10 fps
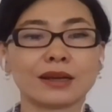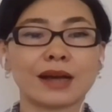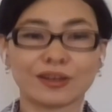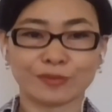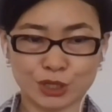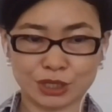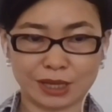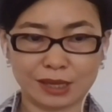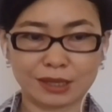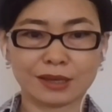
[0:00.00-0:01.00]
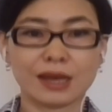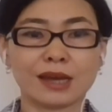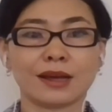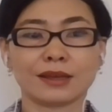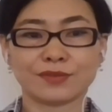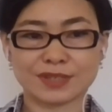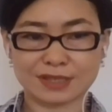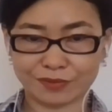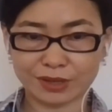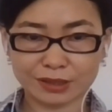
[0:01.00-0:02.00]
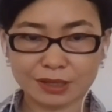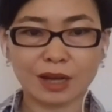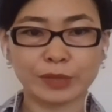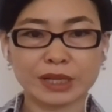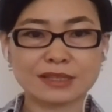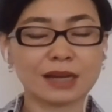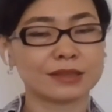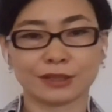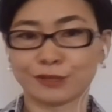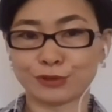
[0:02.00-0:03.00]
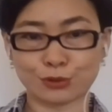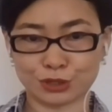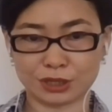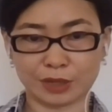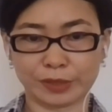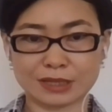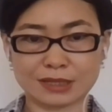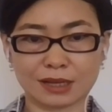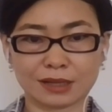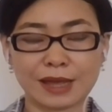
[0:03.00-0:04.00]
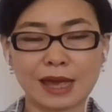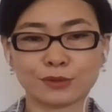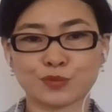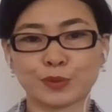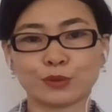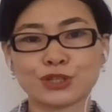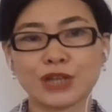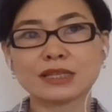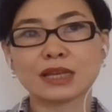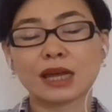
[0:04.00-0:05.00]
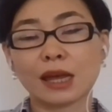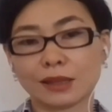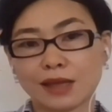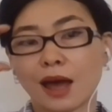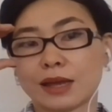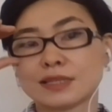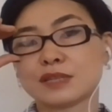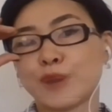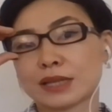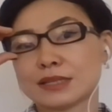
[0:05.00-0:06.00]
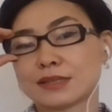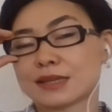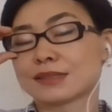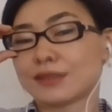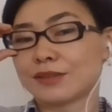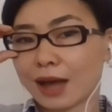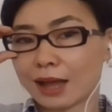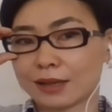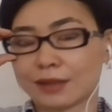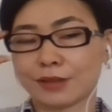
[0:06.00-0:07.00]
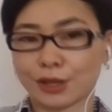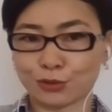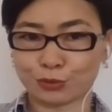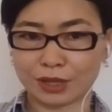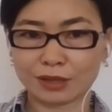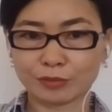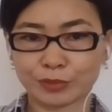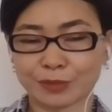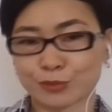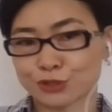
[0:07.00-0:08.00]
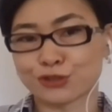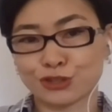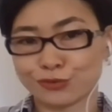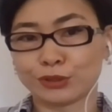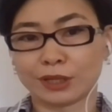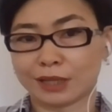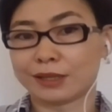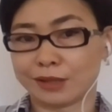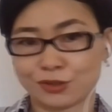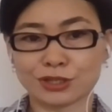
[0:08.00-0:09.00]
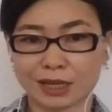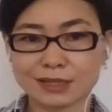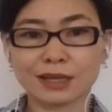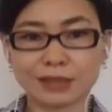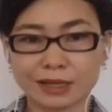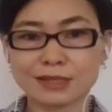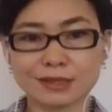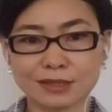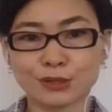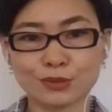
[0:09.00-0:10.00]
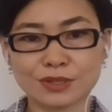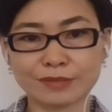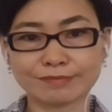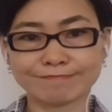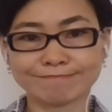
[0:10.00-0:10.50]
как в Бишкеке, как в северных областях, так и в южных областях. То есть получается, да, эти партии стартовали на юге, потому что с чего-то надо начинать, когда они создаются –